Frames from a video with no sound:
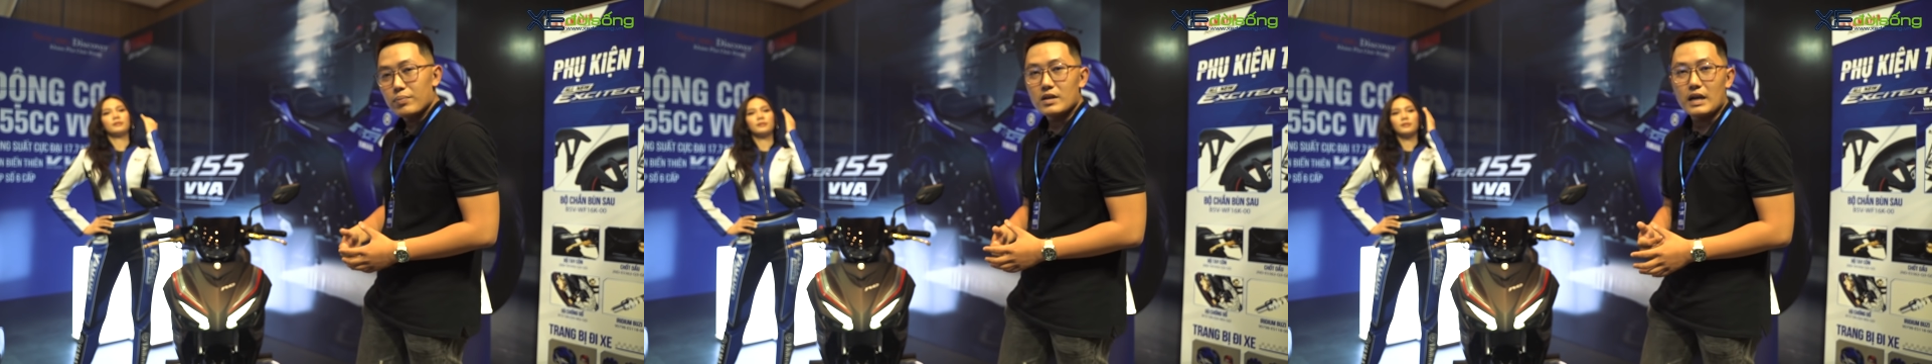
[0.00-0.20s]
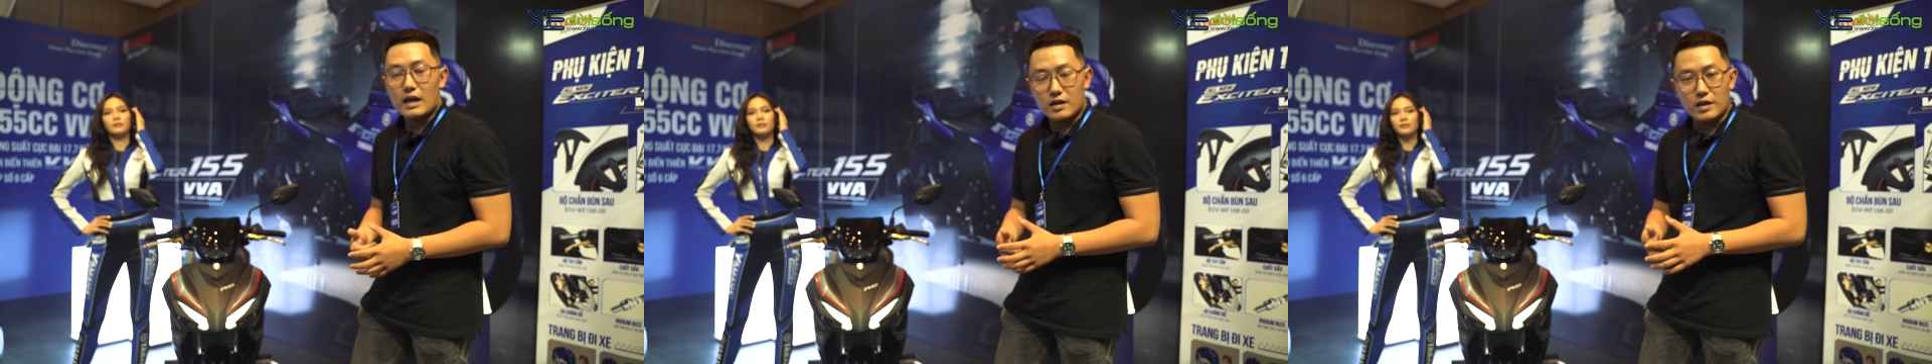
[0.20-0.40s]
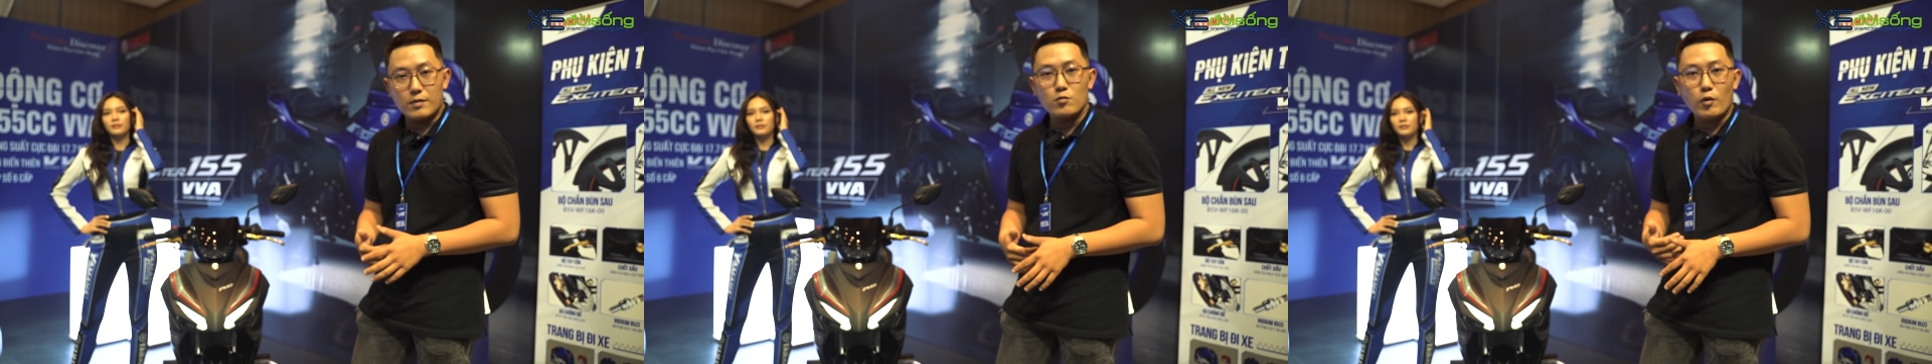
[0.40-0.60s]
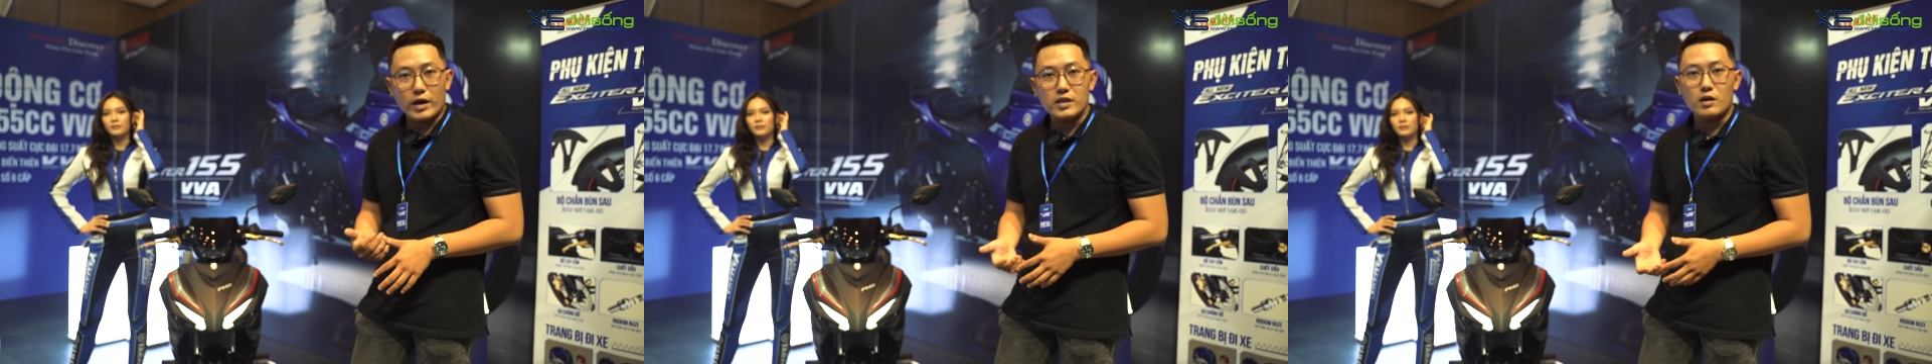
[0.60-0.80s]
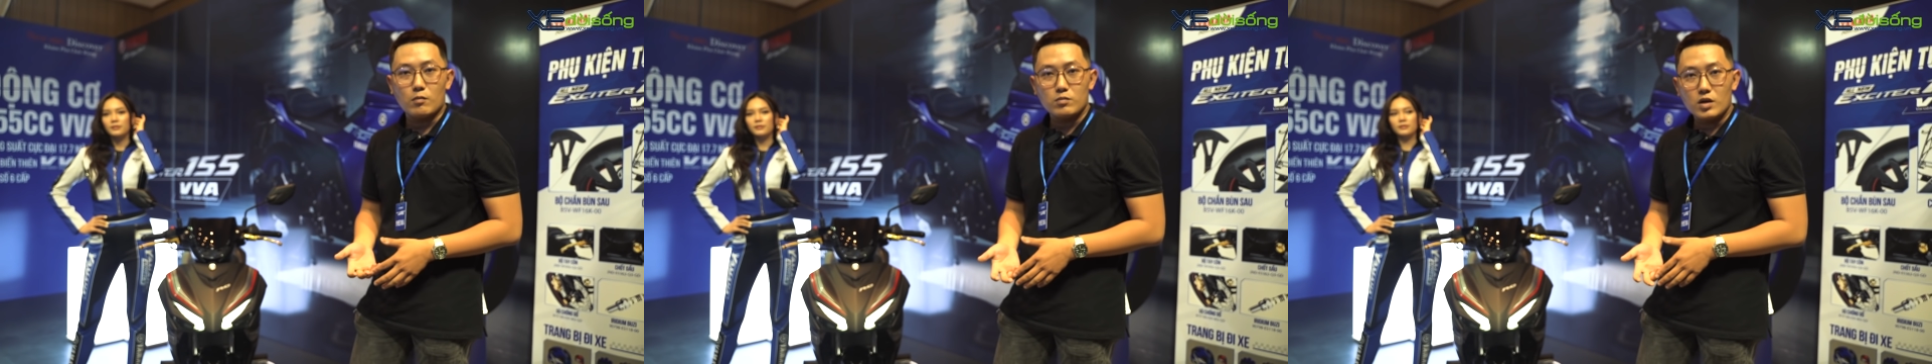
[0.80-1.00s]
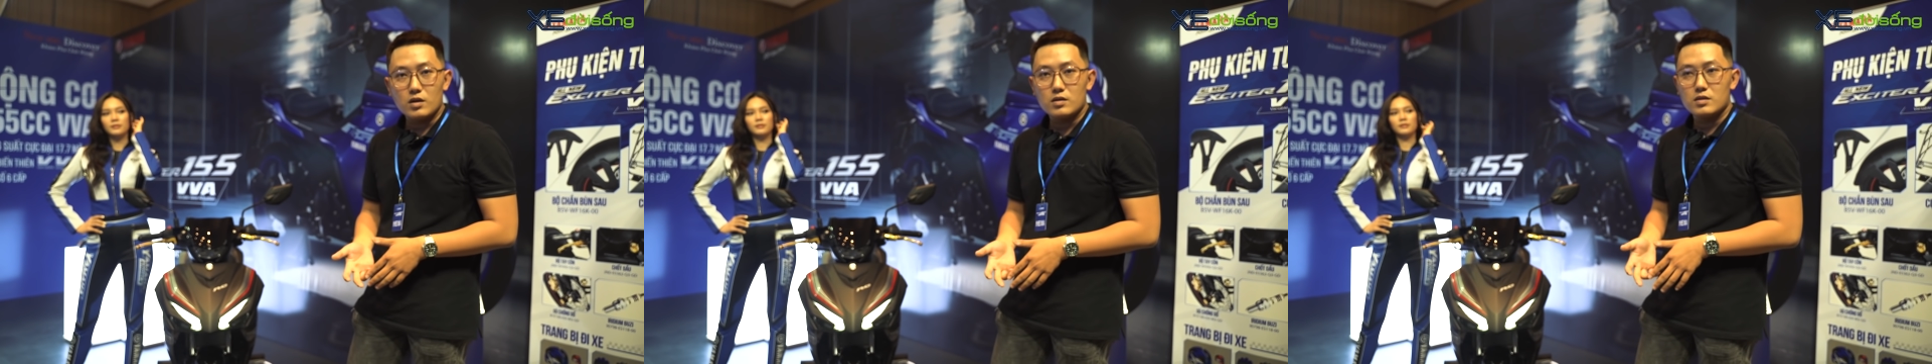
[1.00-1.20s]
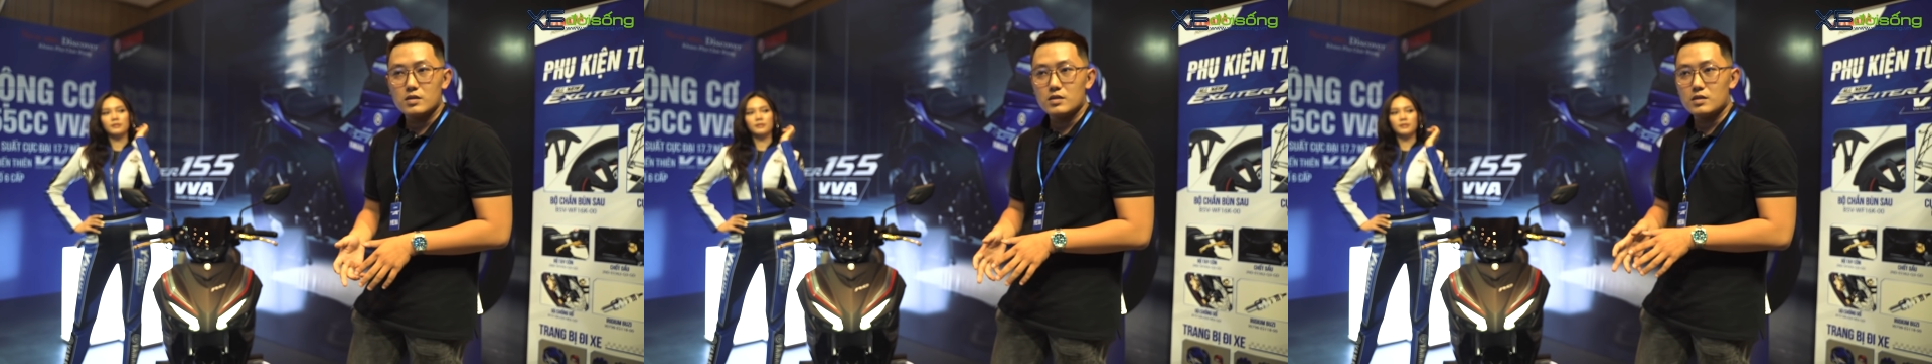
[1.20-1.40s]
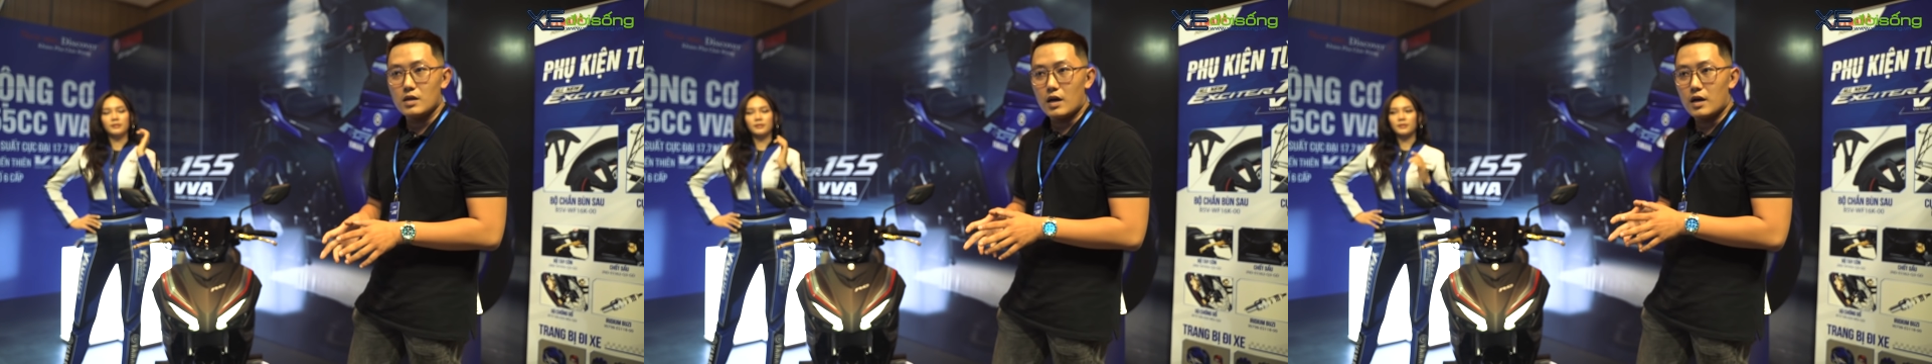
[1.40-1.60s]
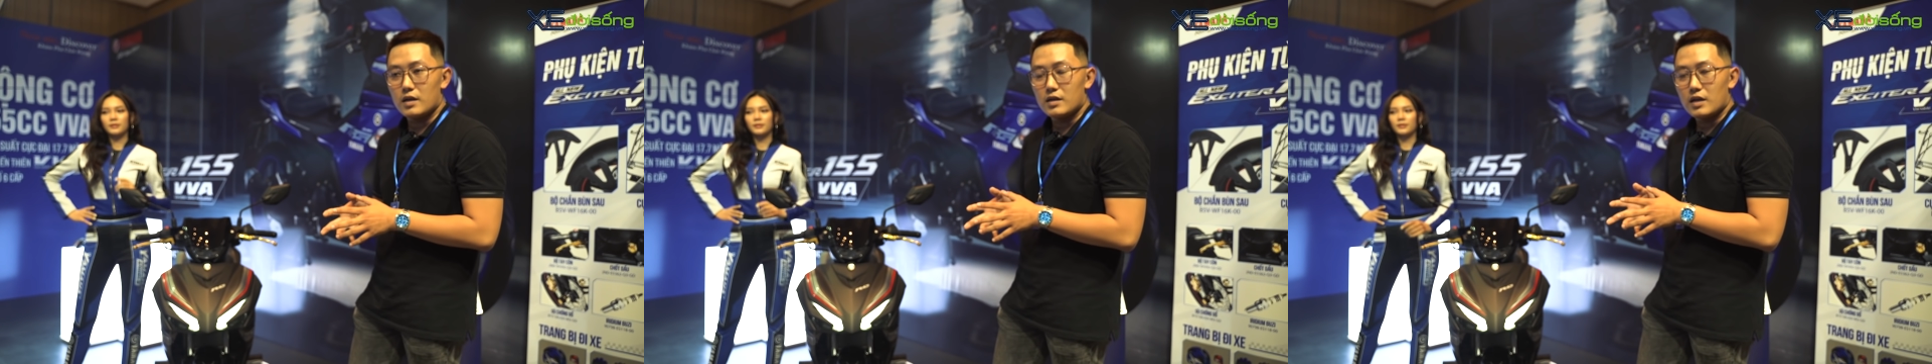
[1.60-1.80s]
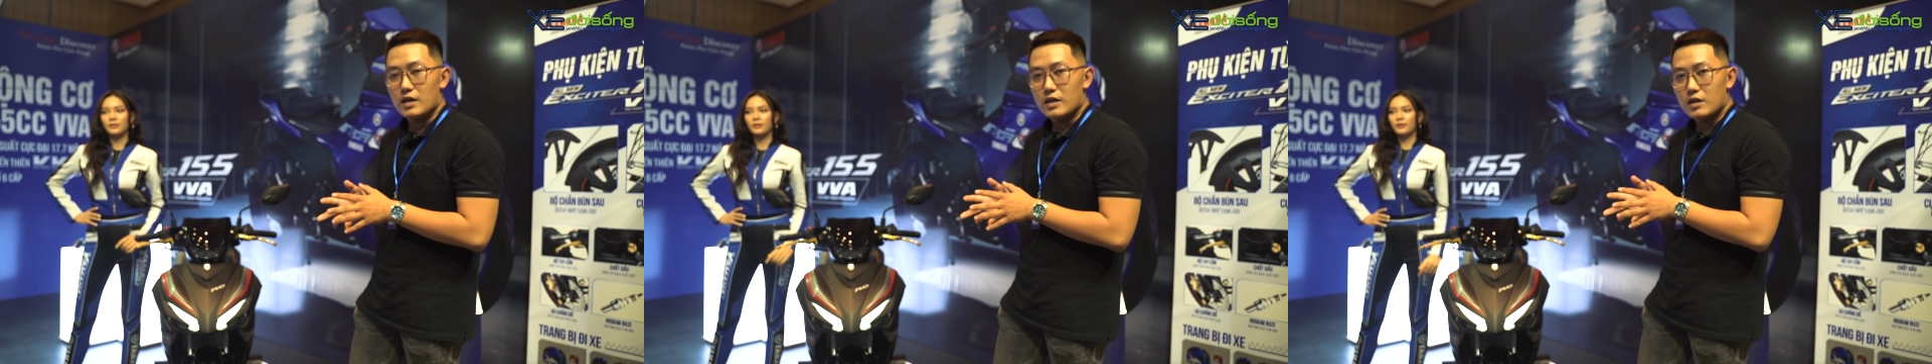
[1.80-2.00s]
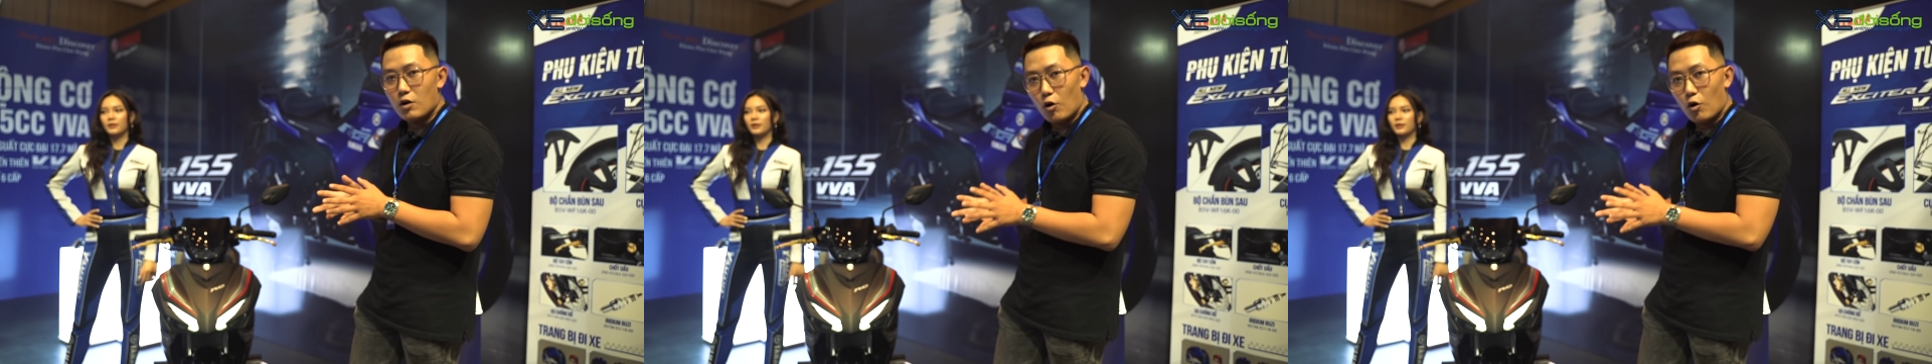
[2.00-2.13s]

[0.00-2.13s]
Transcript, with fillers: đặc điểm quan trọng nhất trên cái